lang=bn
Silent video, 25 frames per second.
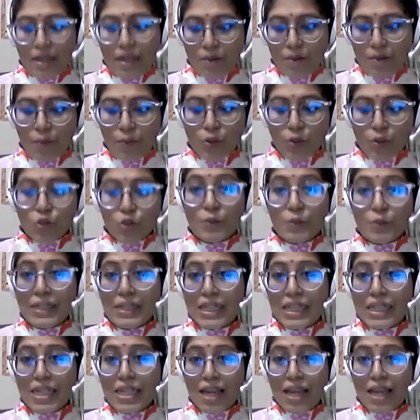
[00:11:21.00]

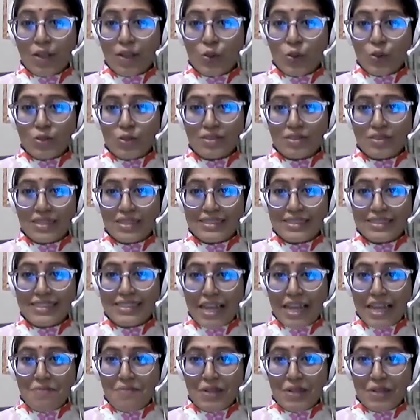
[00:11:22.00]
বর্তমানে এখন
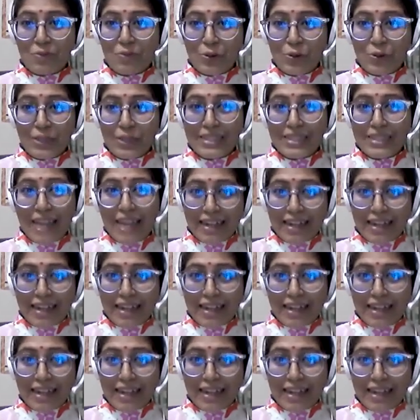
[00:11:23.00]
সাইবার বুলিং